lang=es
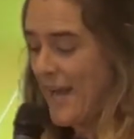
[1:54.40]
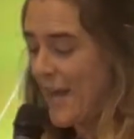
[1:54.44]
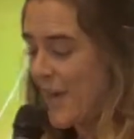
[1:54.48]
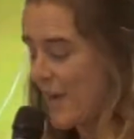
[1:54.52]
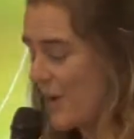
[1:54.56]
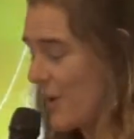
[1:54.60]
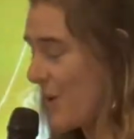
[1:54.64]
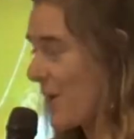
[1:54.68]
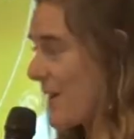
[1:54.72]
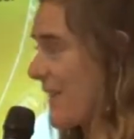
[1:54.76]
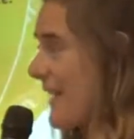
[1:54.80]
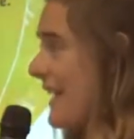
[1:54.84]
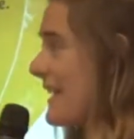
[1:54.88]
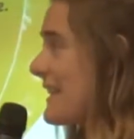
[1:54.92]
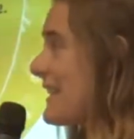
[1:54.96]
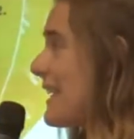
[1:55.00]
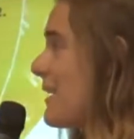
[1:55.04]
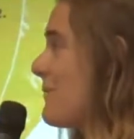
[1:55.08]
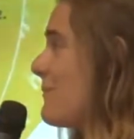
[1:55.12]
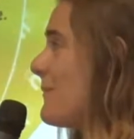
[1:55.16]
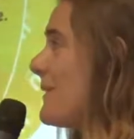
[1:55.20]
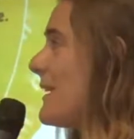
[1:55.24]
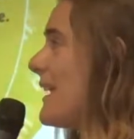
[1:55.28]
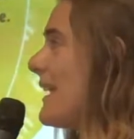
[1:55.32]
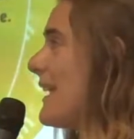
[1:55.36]
Recordar
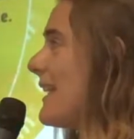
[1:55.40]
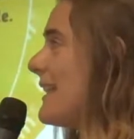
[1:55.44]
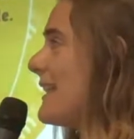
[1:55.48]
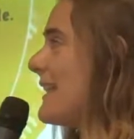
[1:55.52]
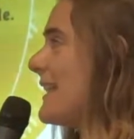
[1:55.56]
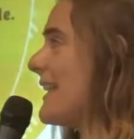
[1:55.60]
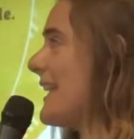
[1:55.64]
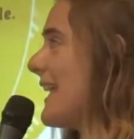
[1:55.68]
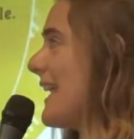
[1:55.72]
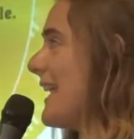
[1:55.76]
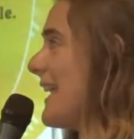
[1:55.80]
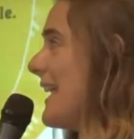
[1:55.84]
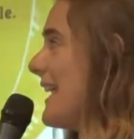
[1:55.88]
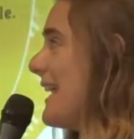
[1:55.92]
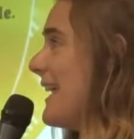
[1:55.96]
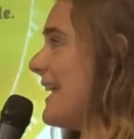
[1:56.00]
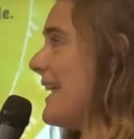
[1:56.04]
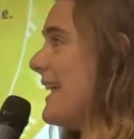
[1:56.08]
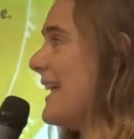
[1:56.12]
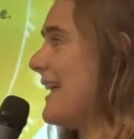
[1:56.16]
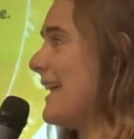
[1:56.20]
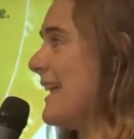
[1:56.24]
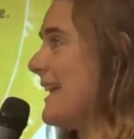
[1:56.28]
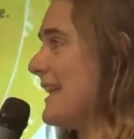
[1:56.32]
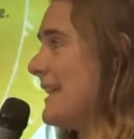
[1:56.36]
también
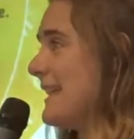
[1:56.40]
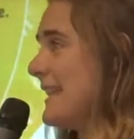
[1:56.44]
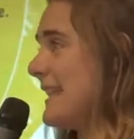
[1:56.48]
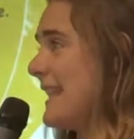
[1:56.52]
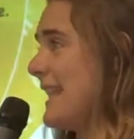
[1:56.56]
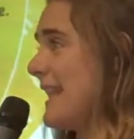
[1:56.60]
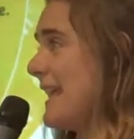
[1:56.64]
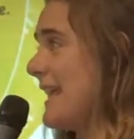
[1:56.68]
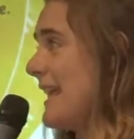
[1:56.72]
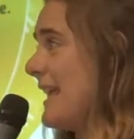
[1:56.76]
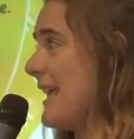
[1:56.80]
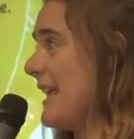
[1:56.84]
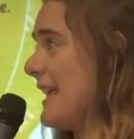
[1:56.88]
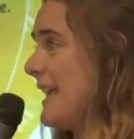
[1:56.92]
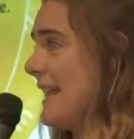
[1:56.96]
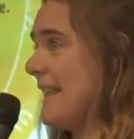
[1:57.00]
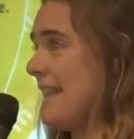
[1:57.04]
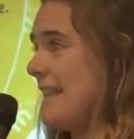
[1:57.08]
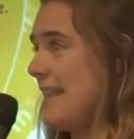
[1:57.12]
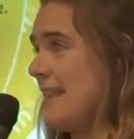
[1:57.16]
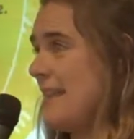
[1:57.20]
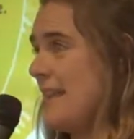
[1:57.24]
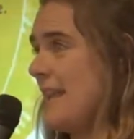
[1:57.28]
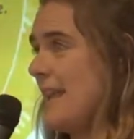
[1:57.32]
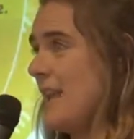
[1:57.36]
que
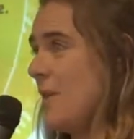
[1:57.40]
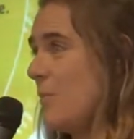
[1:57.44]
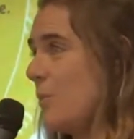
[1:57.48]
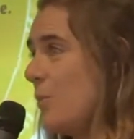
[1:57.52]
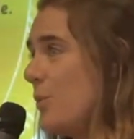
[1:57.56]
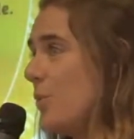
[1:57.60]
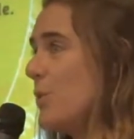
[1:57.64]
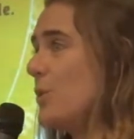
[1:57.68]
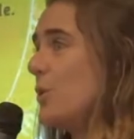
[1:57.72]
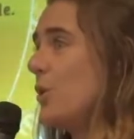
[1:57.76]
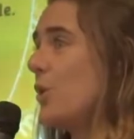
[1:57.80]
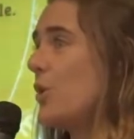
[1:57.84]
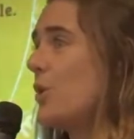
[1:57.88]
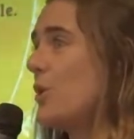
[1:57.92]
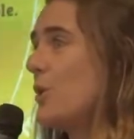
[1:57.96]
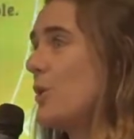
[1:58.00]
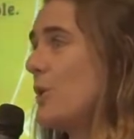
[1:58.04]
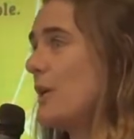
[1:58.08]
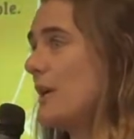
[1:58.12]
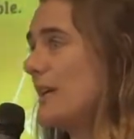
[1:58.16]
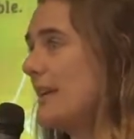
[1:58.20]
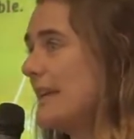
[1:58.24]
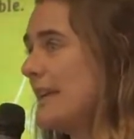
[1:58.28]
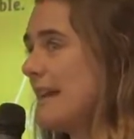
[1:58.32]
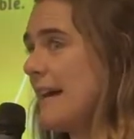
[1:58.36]
el,
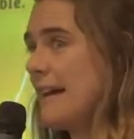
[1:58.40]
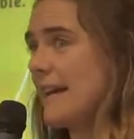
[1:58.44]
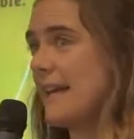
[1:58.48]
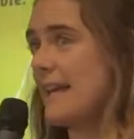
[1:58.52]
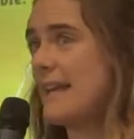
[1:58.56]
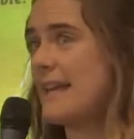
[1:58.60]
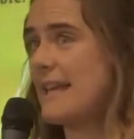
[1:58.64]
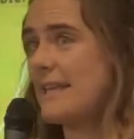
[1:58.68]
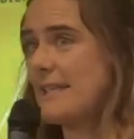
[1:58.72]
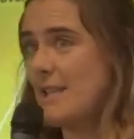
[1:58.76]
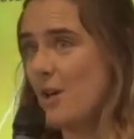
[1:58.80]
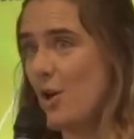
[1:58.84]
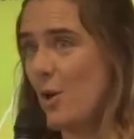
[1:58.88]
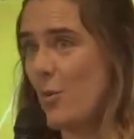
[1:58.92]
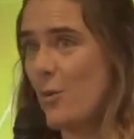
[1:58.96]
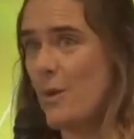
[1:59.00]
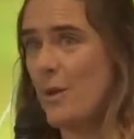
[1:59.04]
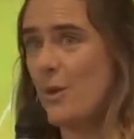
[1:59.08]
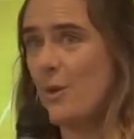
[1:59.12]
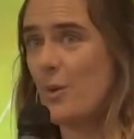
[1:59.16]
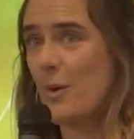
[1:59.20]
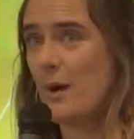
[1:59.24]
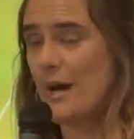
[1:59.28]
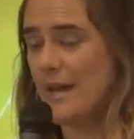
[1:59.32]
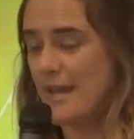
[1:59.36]
punto lila, que ya se
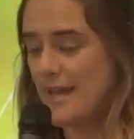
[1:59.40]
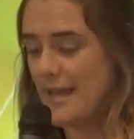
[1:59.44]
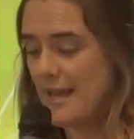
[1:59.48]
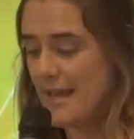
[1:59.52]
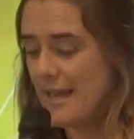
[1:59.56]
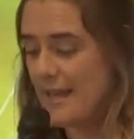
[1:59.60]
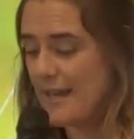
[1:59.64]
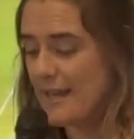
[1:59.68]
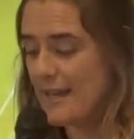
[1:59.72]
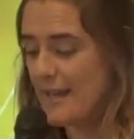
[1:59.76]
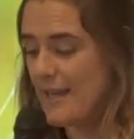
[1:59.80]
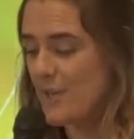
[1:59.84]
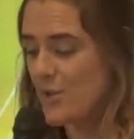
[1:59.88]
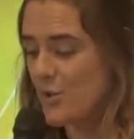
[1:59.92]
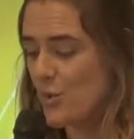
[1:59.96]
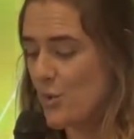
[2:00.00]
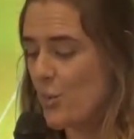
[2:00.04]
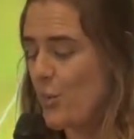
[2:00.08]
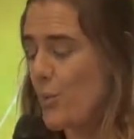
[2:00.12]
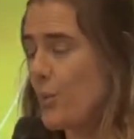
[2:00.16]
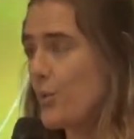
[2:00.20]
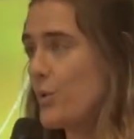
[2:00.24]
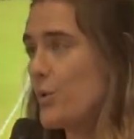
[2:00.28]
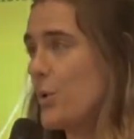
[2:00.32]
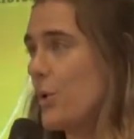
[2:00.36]
comentó ayer, que es
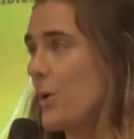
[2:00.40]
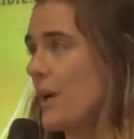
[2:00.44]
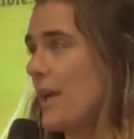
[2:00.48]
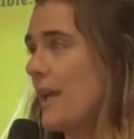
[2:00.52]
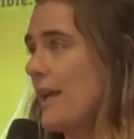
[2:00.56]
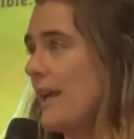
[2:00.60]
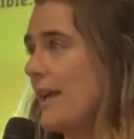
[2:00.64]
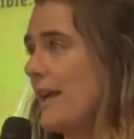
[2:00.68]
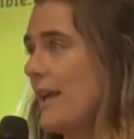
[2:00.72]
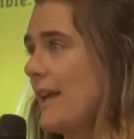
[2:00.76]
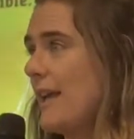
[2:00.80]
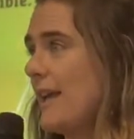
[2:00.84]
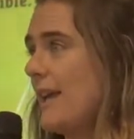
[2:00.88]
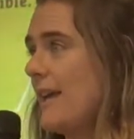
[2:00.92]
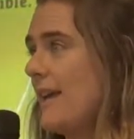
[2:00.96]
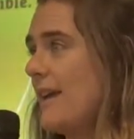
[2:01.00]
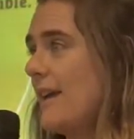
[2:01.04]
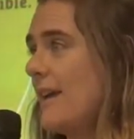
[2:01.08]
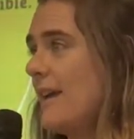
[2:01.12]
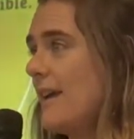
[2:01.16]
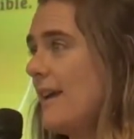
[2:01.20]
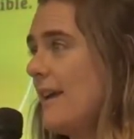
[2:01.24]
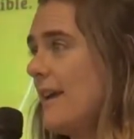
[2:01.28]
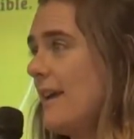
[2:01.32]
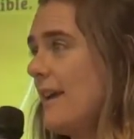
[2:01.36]
un punto
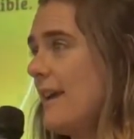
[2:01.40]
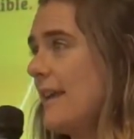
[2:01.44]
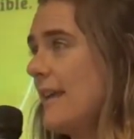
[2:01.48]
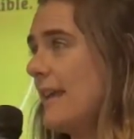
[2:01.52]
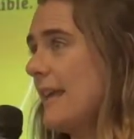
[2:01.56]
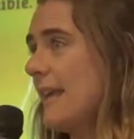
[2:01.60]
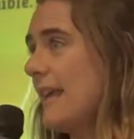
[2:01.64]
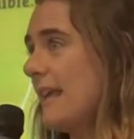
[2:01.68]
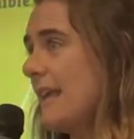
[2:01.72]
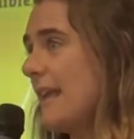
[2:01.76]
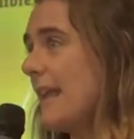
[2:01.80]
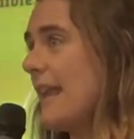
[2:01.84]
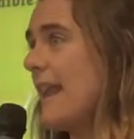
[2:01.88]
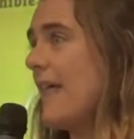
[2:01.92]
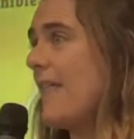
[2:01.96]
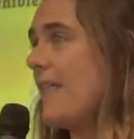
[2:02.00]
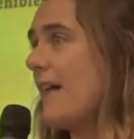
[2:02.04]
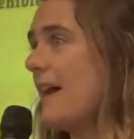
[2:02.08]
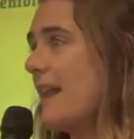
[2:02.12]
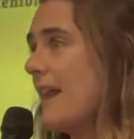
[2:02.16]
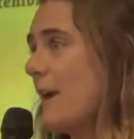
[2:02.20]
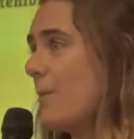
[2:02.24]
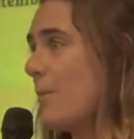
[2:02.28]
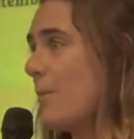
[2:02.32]
que, quiere dar